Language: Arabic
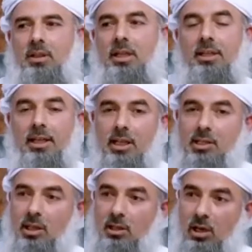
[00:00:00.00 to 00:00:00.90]
لكن إذا كان
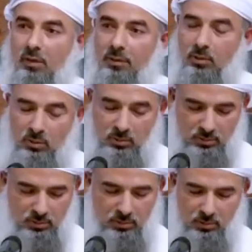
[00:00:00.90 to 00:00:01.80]
إنسان غافل
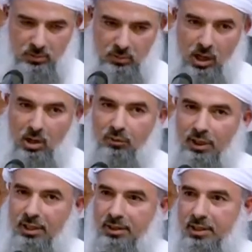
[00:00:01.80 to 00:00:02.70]
وواقف
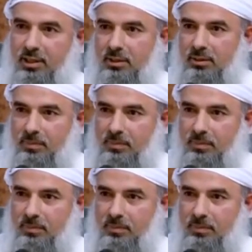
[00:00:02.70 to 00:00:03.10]
عن الذكر